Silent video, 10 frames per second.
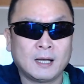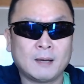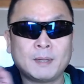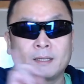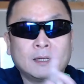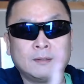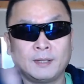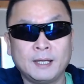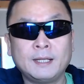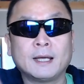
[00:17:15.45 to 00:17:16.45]
ハマって
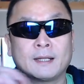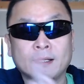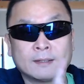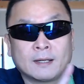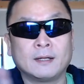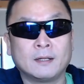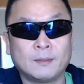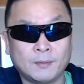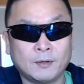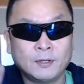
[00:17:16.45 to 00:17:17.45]
るエリアなんだけれ
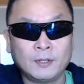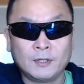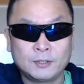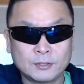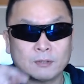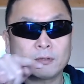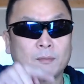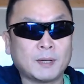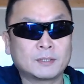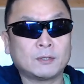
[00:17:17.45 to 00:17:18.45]
どもちょっ
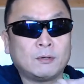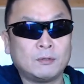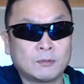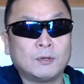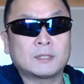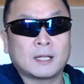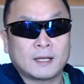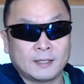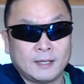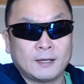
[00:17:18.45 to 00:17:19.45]
と場所を動いた
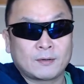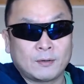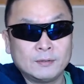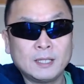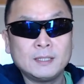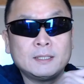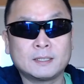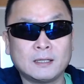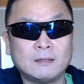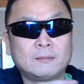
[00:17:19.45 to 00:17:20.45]
だけでこんなに
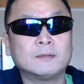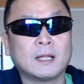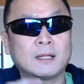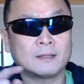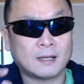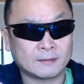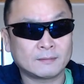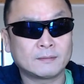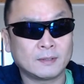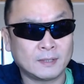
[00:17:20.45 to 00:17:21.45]
違うもんなん
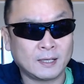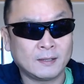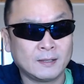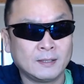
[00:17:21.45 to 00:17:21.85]
だってね